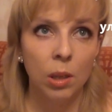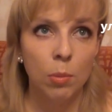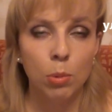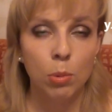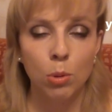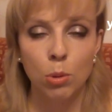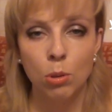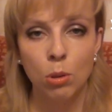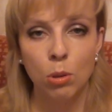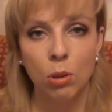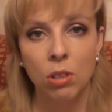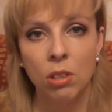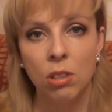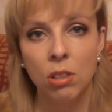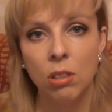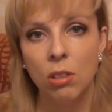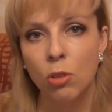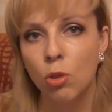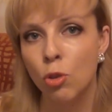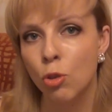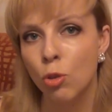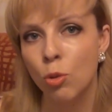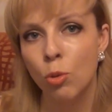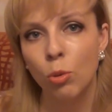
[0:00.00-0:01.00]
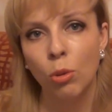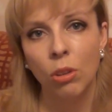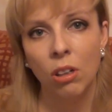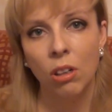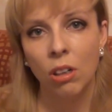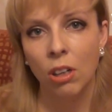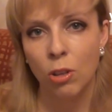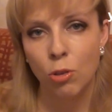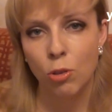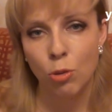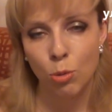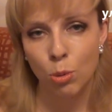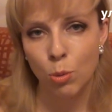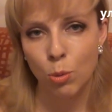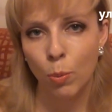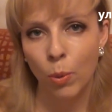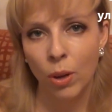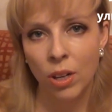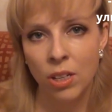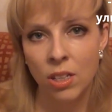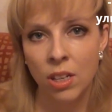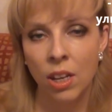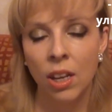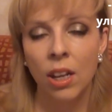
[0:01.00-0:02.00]
я просто жутко хочу
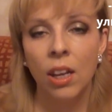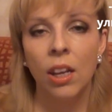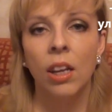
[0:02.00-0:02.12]
спать,